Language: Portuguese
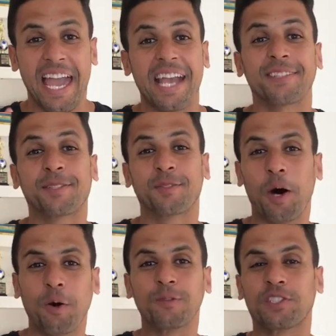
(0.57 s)

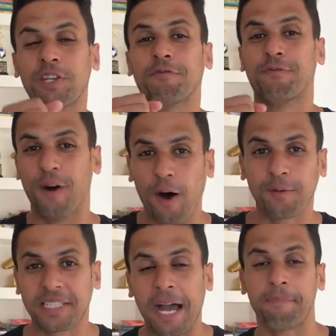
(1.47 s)
Estou de
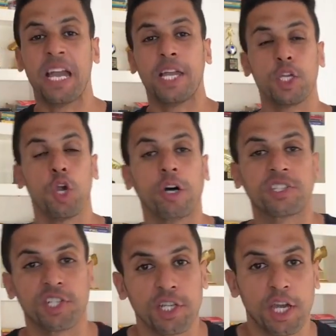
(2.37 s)
volta e
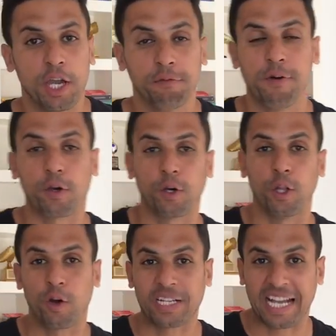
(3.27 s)
hoje eu vou
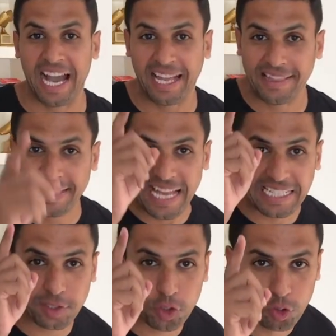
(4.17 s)
colocar
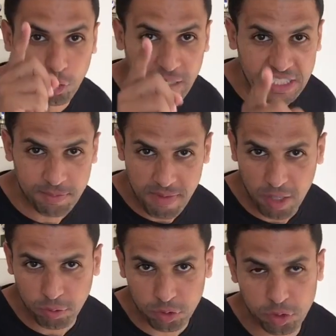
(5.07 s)
nas suas
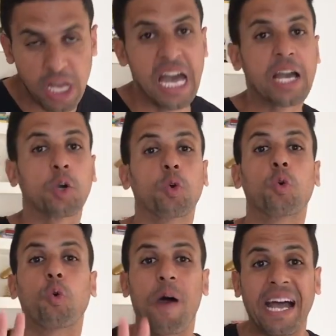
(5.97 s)
mãos
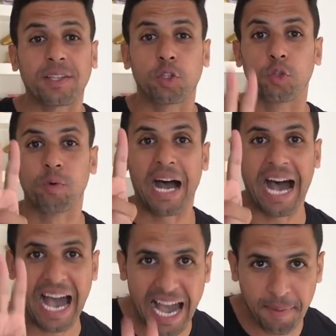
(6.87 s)
quatro
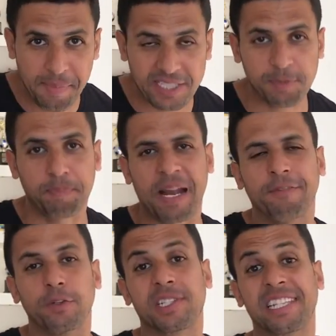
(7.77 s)
armas
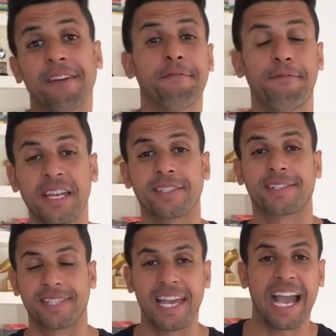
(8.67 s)
para você
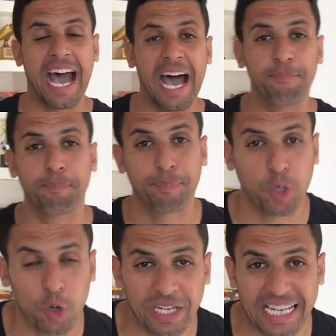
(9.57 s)
vencer a
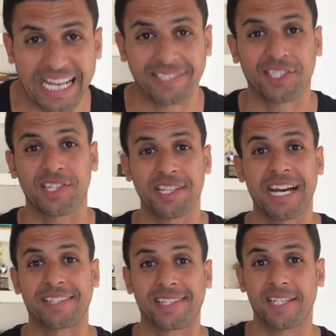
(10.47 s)

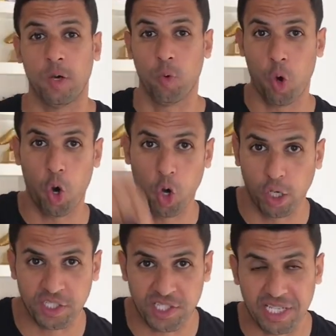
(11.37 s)
procrastinação
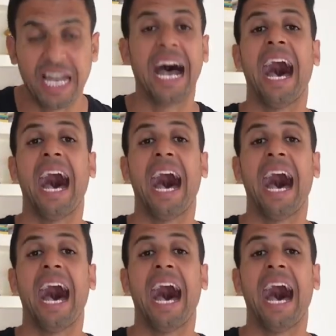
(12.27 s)
hoje